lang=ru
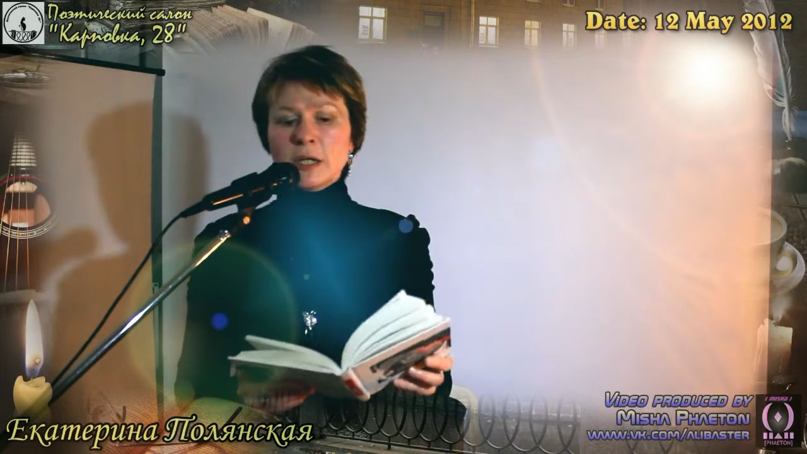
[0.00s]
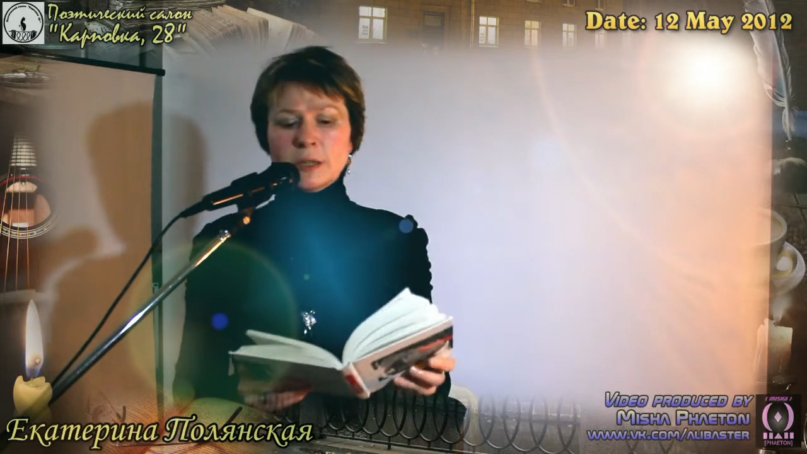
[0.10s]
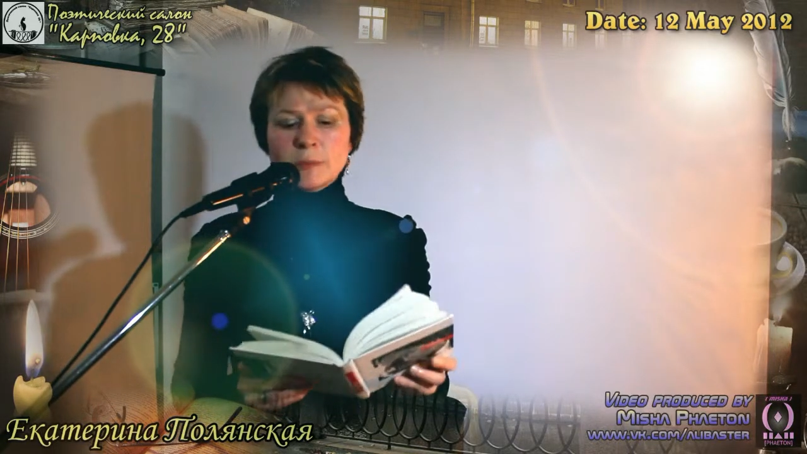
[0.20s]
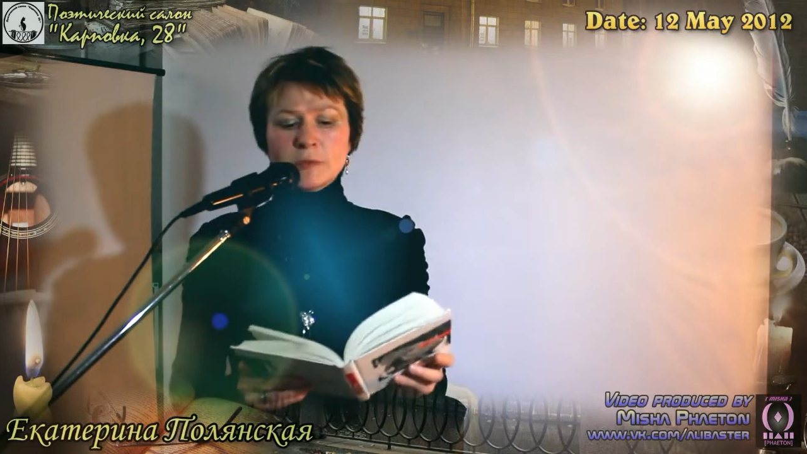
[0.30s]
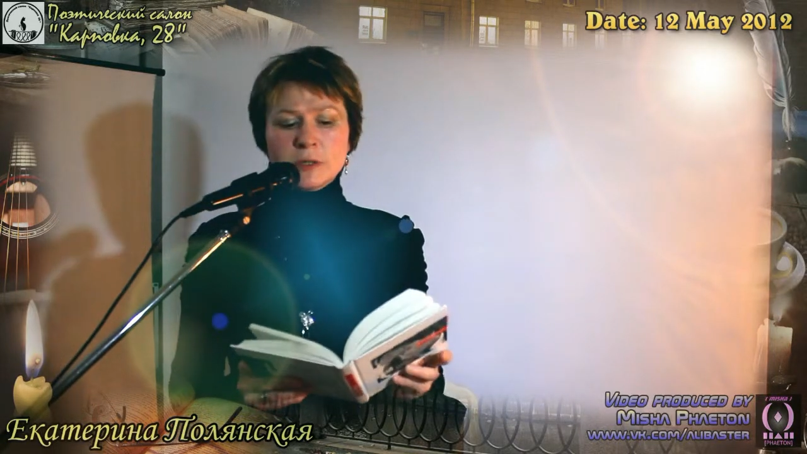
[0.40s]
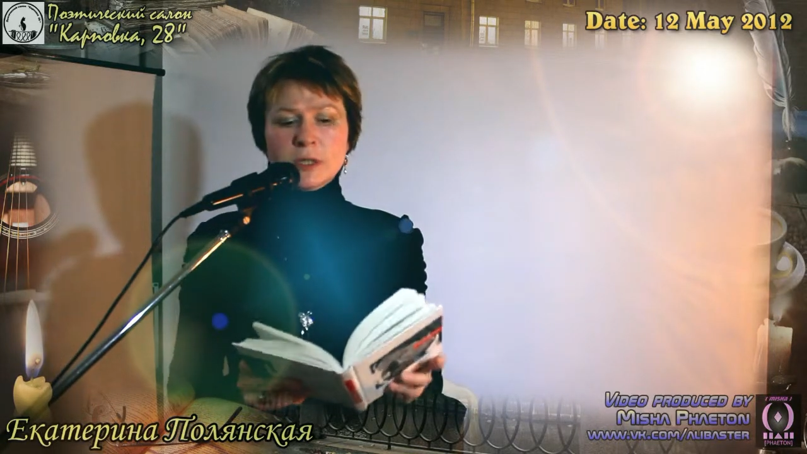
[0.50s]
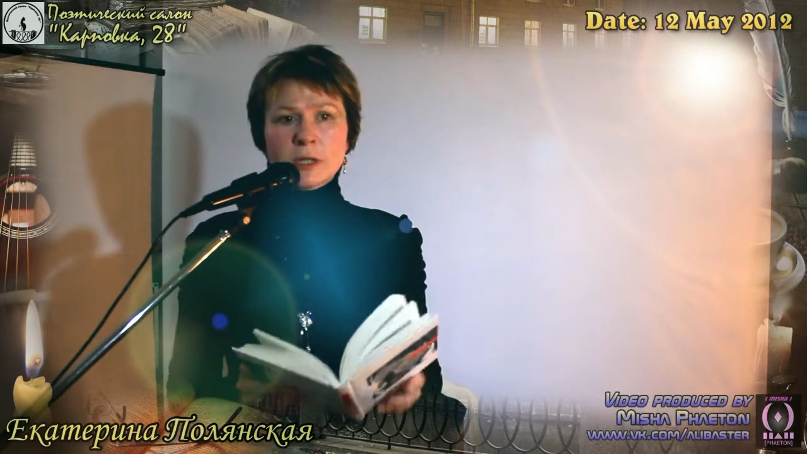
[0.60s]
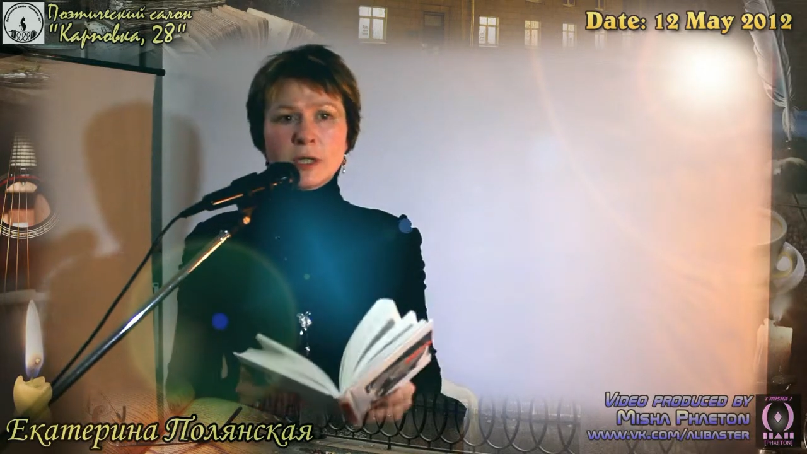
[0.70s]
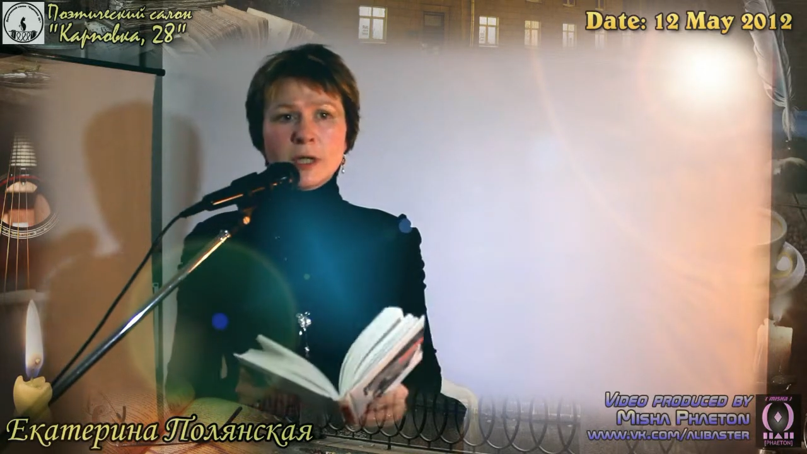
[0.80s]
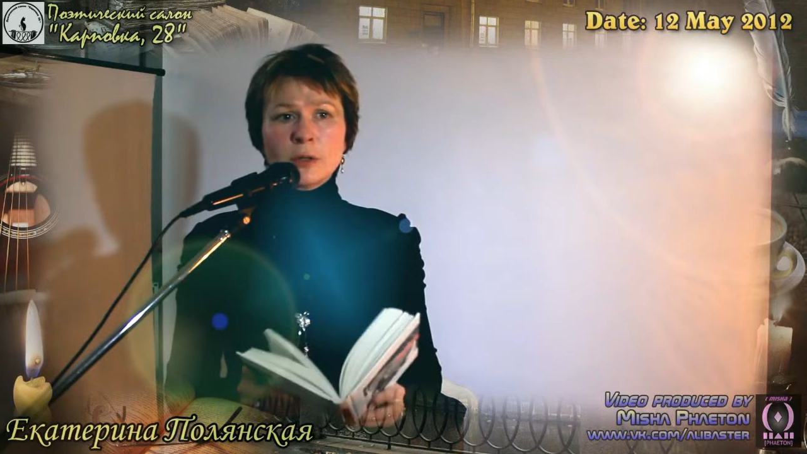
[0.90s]
хлеб
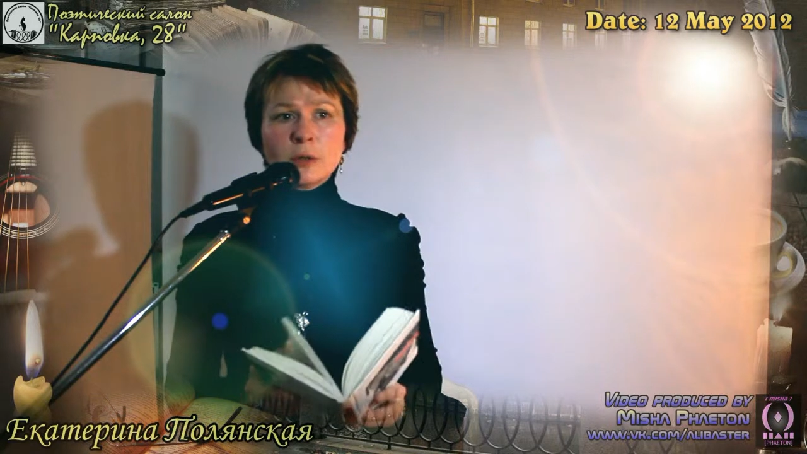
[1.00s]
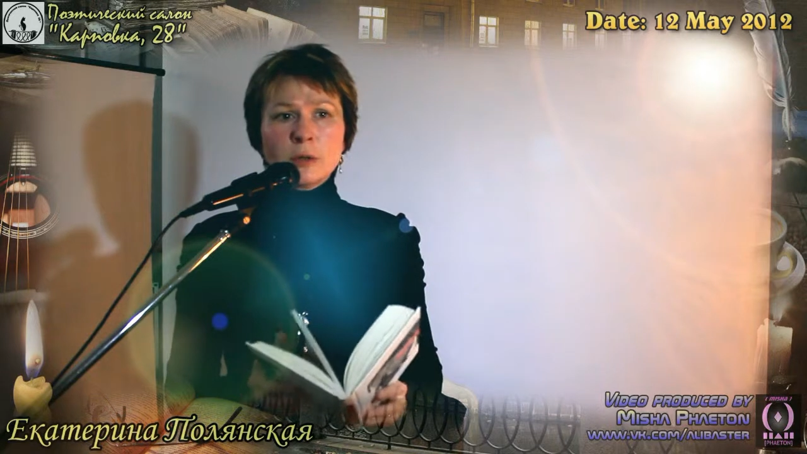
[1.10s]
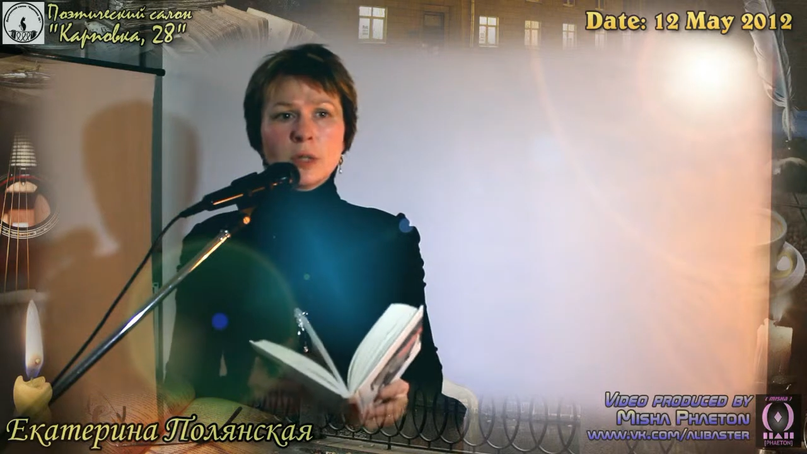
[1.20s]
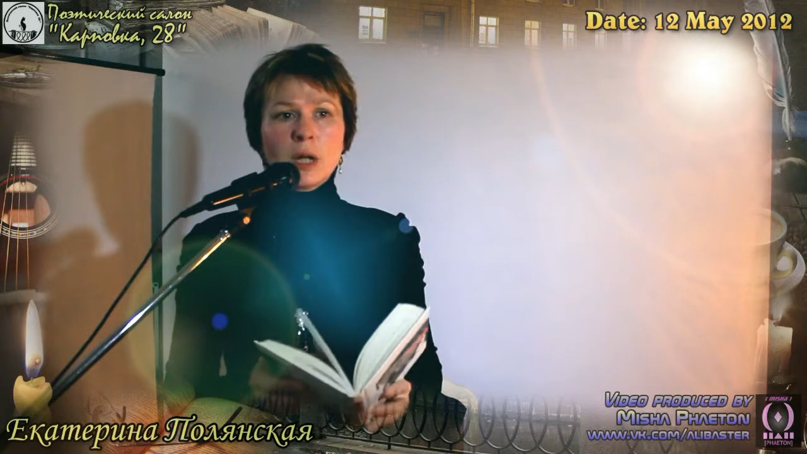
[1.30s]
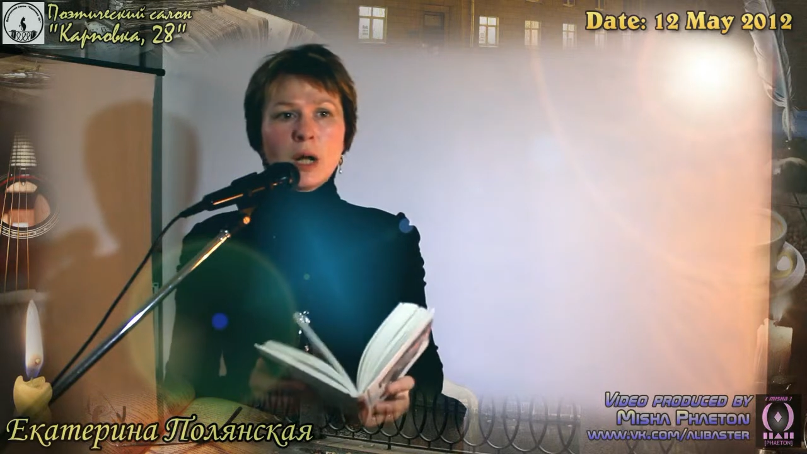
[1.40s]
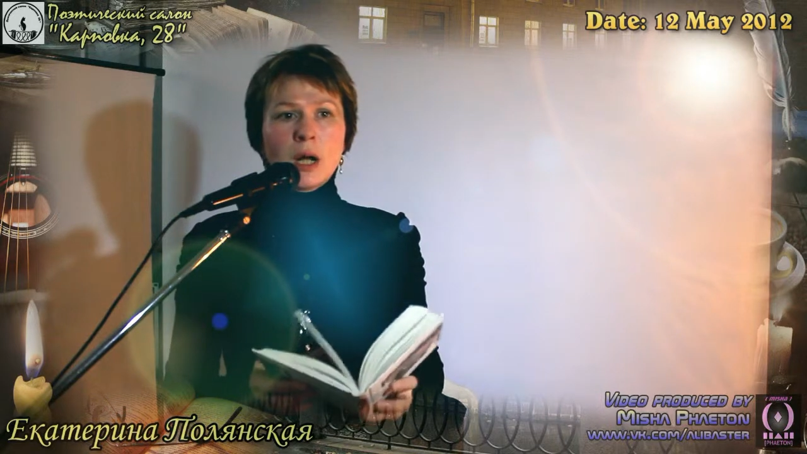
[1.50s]
ветерану!»